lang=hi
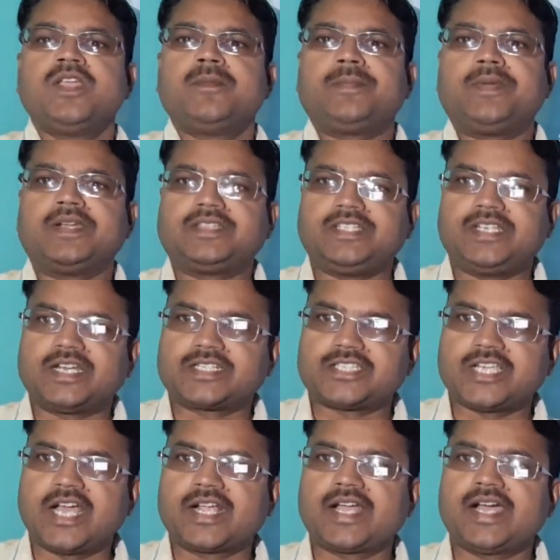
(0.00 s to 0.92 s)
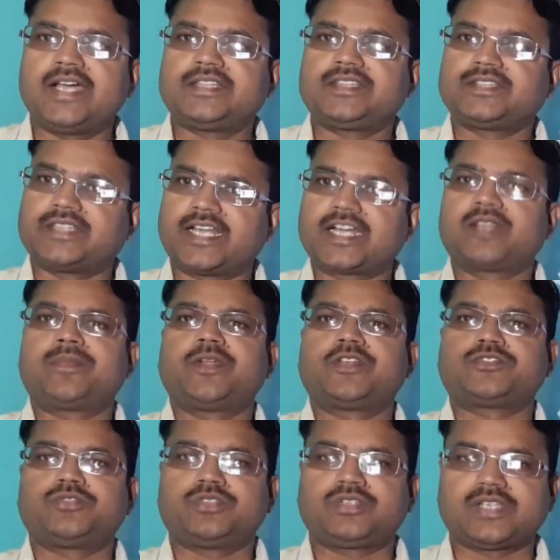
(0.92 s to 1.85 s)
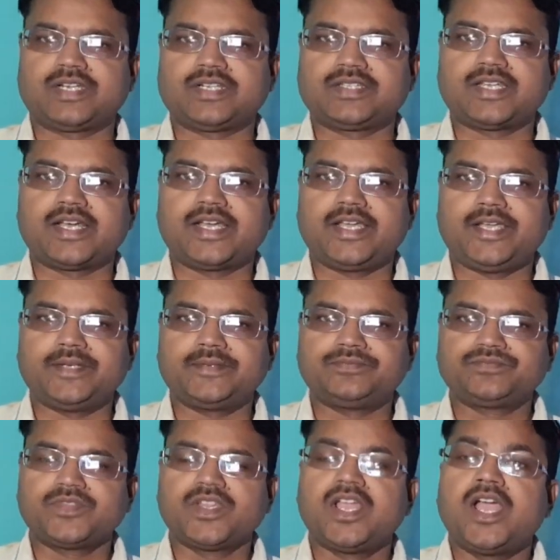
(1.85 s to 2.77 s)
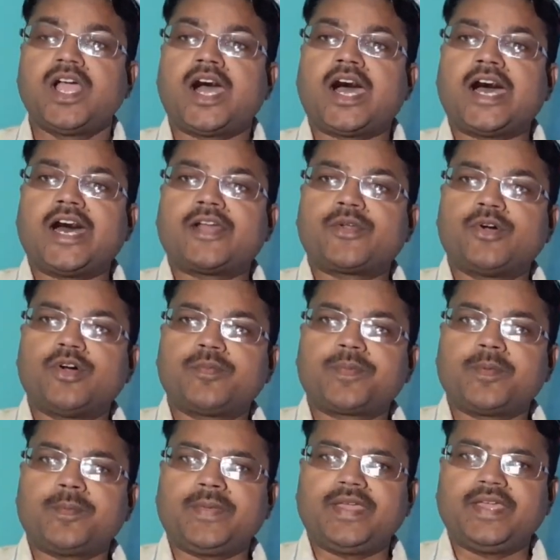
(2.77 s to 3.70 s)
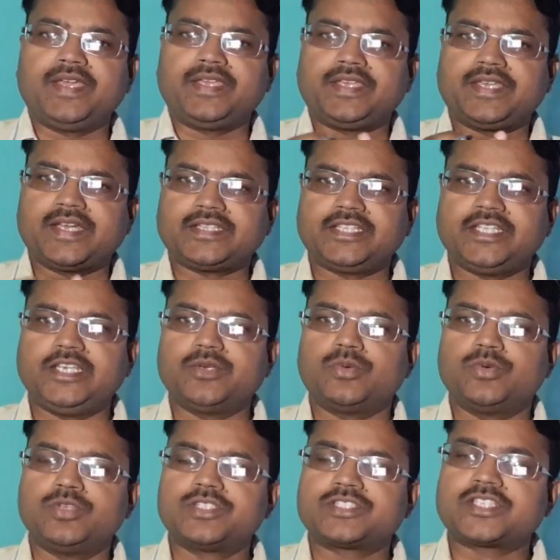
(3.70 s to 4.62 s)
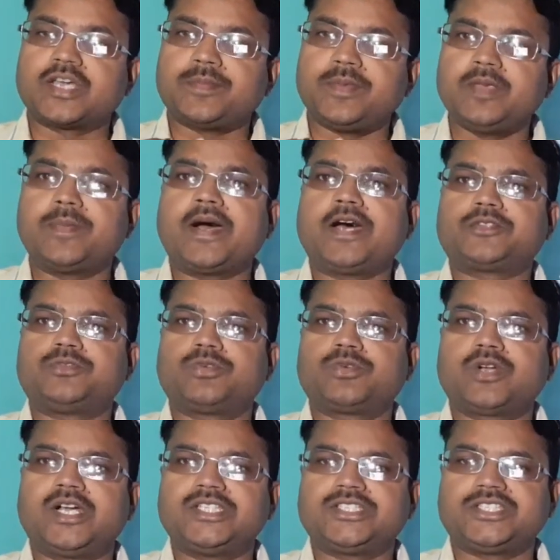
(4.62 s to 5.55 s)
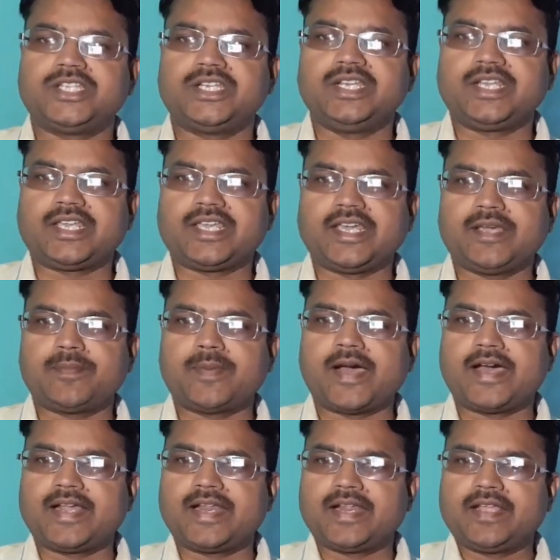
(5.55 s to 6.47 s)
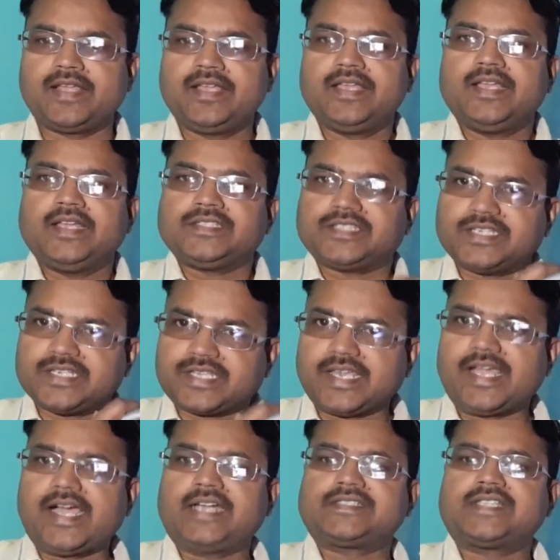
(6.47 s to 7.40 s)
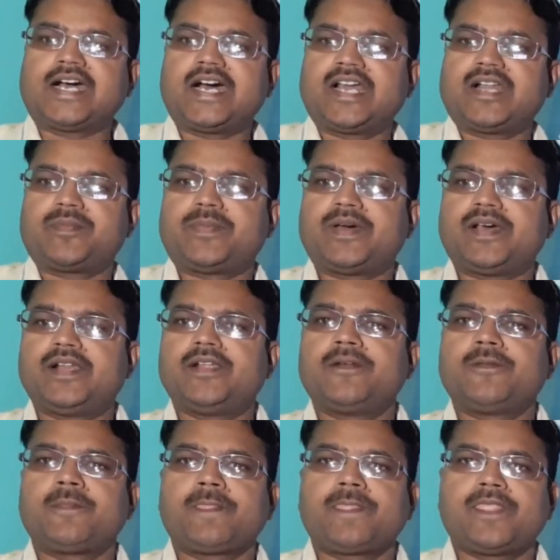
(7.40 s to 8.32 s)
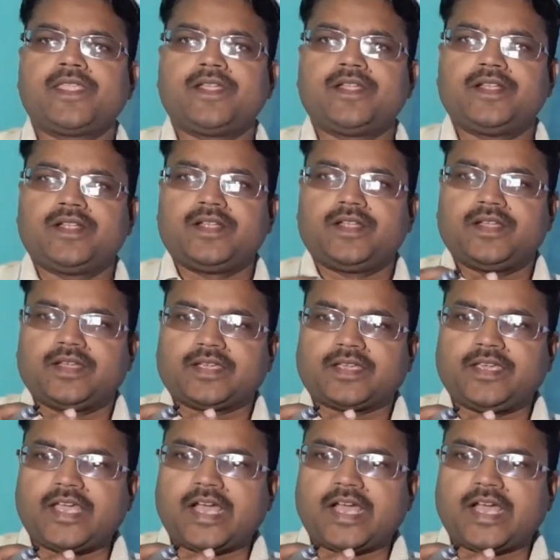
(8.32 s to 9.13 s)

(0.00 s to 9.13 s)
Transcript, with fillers: प्रतिरक्षा का तर्क प्रस्तुत करता है आरोप में यदि उन सभी बातों का जिनके बार जिनके आधार पर कि